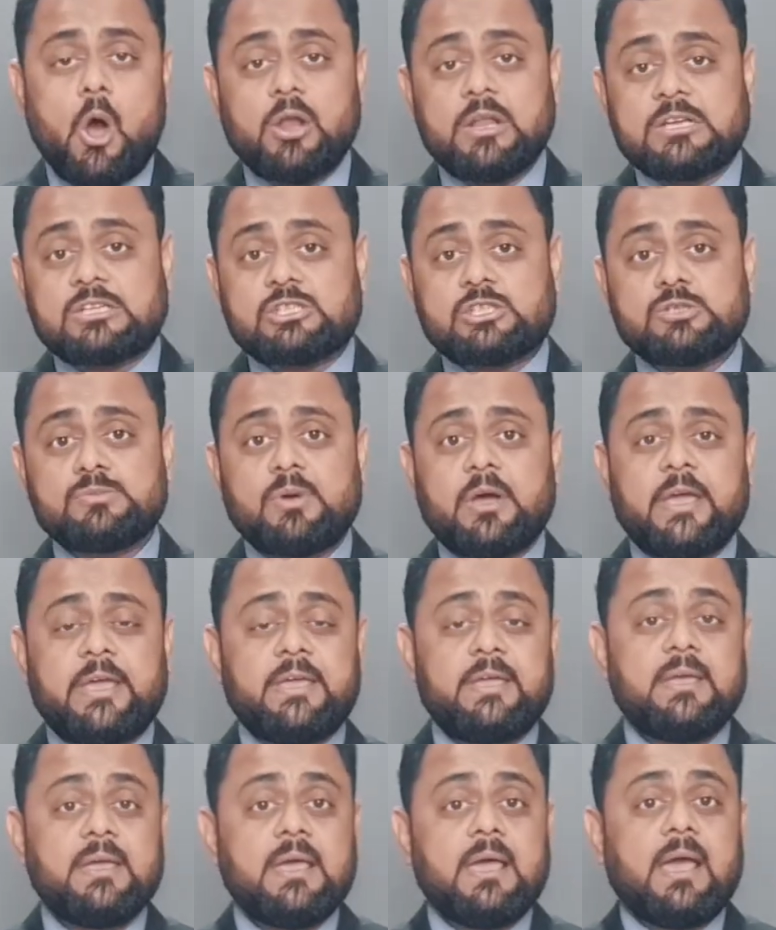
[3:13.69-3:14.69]
অনেক
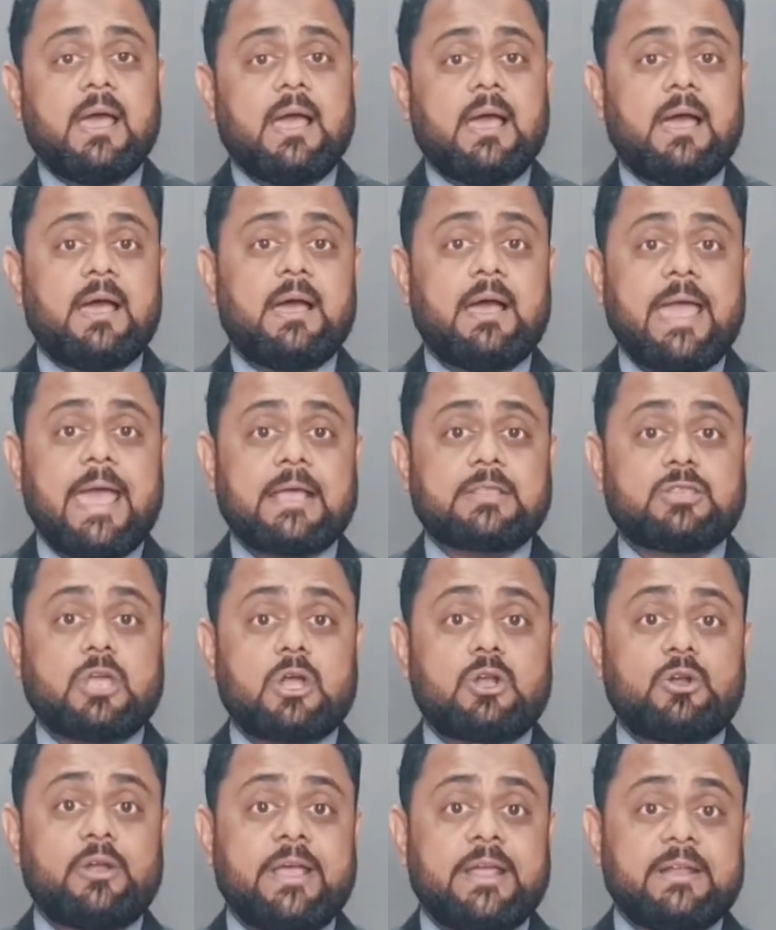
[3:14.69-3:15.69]
সময় এক
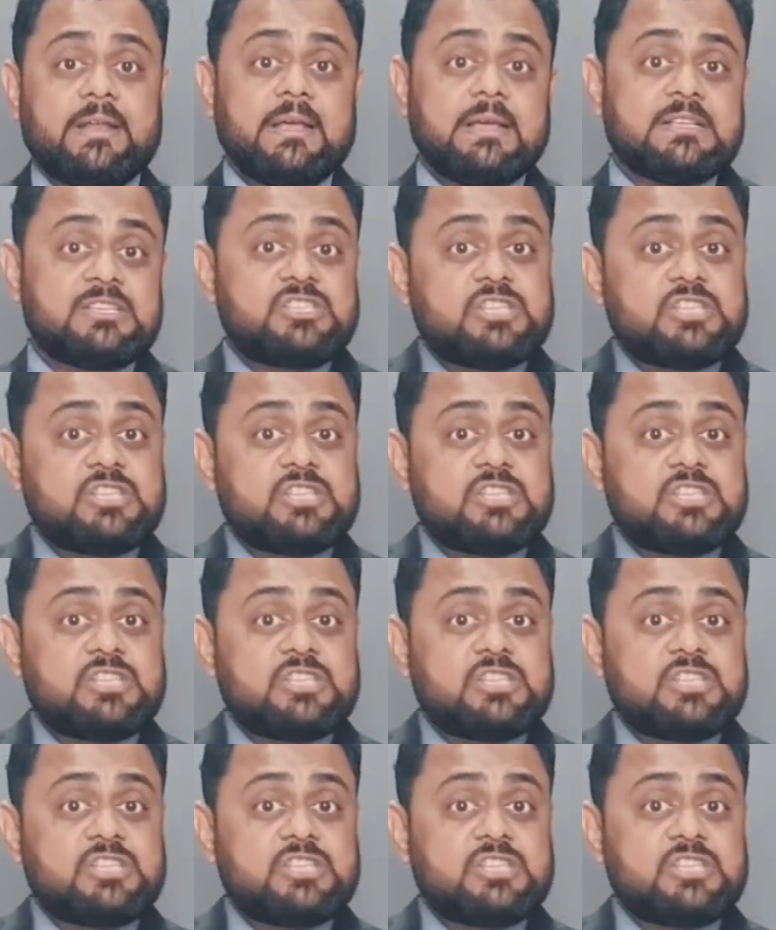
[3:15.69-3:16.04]
ধরনের